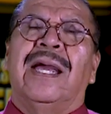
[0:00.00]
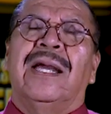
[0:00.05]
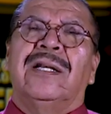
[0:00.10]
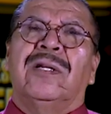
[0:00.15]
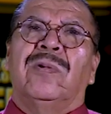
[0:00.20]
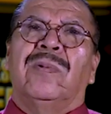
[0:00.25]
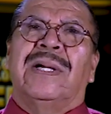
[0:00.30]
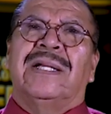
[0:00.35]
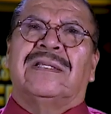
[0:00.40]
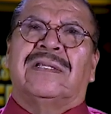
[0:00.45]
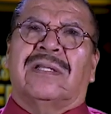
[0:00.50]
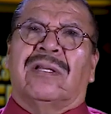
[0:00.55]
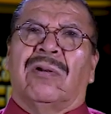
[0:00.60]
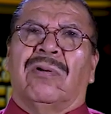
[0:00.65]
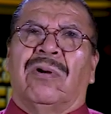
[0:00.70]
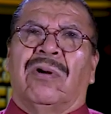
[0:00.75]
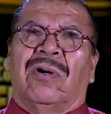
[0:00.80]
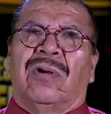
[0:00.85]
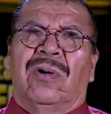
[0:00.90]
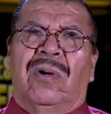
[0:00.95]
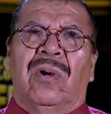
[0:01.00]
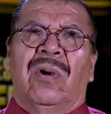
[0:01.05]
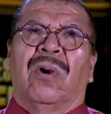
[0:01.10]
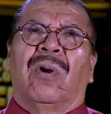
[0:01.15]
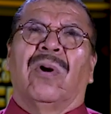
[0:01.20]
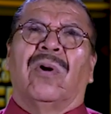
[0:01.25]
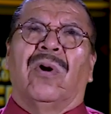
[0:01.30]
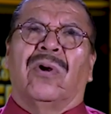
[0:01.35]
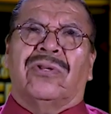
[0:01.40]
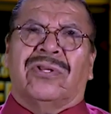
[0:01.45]
en nuestro
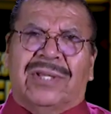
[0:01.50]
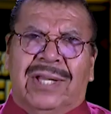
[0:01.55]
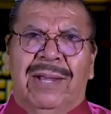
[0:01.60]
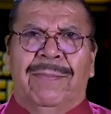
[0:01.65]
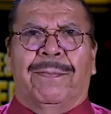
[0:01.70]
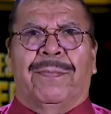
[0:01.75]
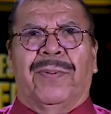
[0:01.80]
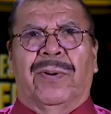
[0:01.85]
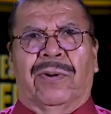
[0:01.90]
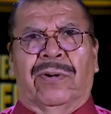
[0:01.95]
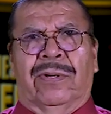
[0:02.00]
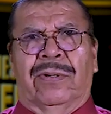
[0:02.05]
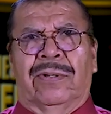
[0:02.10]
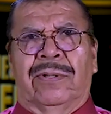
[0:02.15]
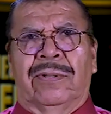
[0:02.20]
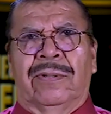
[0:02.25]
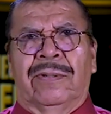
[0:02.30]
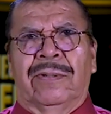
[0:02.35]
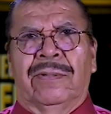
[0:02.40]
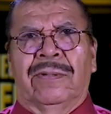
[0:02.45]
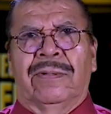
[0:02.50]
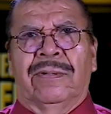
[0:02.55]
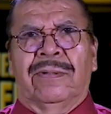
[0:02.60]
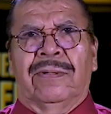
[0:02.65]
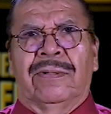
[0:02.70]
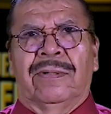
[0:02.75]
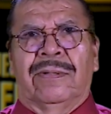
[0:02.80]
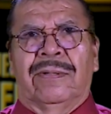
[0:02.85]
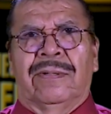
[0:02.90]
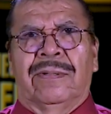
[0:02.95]
logotipo
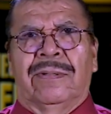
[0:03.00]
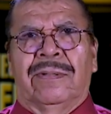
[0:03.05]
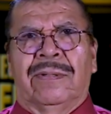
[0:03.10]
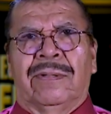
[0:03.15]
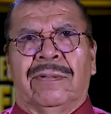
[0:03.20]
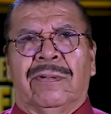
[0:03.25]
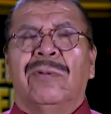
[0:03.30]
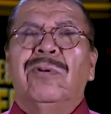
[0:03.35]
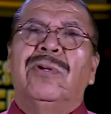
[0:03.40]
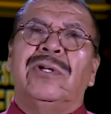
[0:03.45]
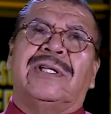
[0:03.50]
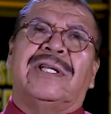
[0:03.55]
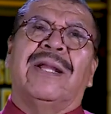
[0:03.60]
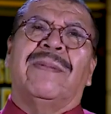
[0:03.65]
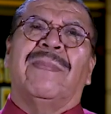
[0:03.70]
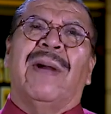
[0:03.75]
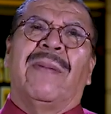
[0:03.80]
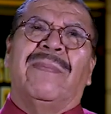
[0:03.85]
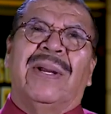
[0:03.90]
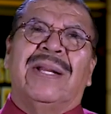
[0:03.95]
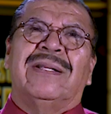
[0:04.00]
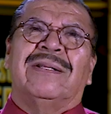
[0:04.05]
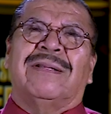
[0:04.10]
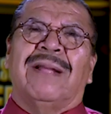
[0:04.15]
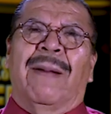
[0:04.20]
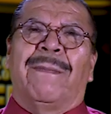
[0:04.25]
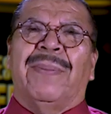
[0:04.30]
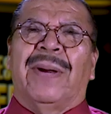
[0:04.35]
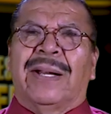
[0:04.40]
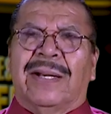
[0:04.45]

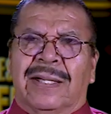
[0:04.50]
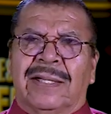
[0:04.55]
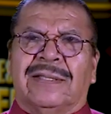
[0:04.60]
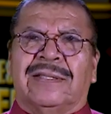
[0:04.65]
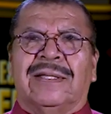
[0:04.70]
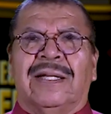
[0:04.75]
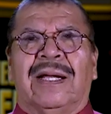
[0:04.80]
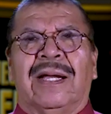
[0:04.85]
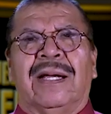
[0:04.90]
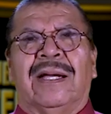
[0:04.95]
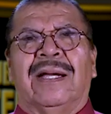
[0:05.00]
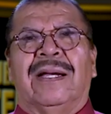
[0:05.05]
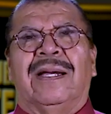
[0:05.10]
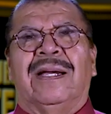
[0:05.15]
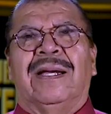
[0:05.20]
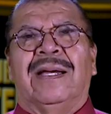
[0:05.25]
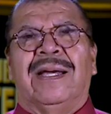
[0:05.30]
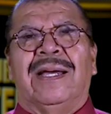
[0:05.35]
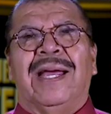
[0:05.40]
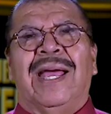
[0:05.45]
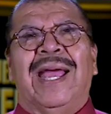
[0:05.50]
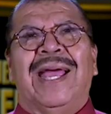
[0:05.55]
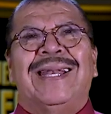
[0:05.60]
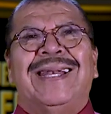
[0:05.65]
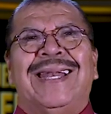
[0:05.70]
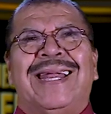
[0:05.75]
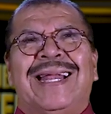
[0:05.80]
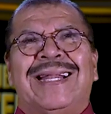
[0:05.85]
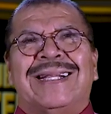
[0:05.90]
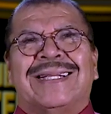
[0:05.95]
últimamente aparece
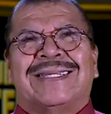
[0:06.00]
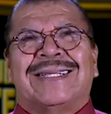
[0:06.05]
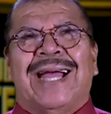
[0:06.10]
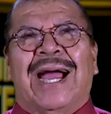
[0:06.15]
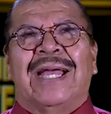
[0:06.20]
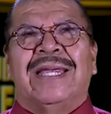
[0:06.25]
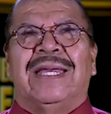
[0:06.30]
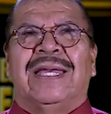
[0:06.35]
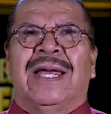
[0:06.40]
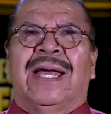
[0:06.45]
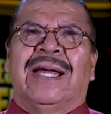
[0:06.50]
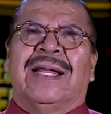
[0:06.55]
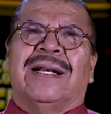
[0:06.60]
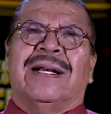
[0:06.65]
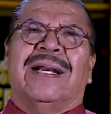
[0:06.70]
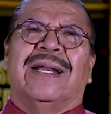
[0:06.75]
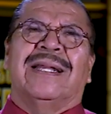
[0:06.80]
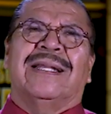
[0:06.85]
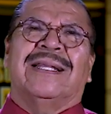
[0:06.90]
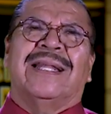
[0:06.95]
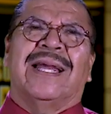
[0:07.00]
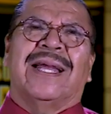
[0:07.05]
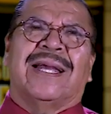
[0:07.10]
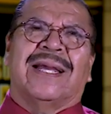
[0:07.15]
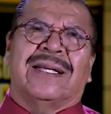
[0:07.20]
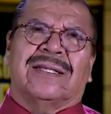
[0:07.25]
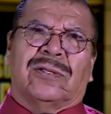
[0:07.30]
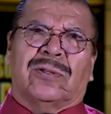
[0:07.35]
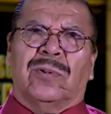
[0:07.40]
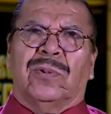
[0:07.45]
en el taller de
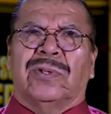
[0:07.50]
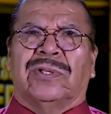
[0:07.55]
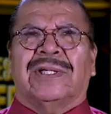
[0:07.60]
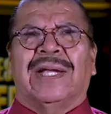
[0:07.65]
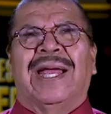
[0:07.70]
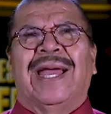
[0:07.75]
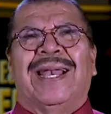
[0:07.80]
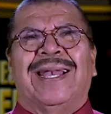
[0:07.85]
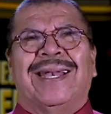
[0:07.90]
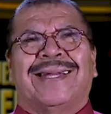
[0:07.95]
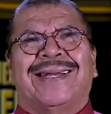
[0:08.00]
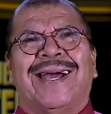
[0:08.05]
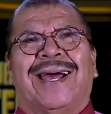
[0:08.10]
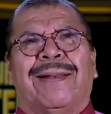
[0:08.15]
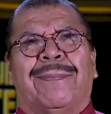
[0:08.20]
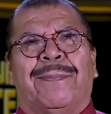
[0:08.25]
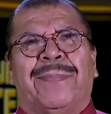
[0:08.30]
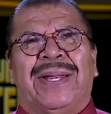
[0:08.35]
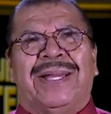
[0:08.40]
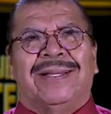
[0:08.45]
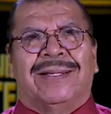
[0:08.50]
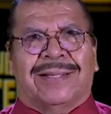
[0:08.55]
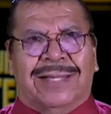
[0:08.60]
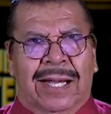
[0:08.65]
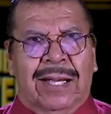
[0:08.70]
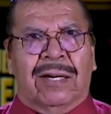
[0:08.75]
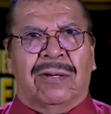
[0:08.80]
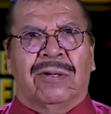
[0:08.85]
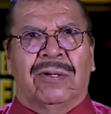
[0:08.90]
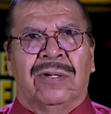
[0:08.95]
Jesús el
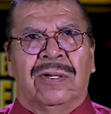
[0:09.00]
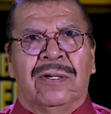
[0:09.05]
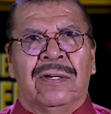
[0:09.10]
carpintero.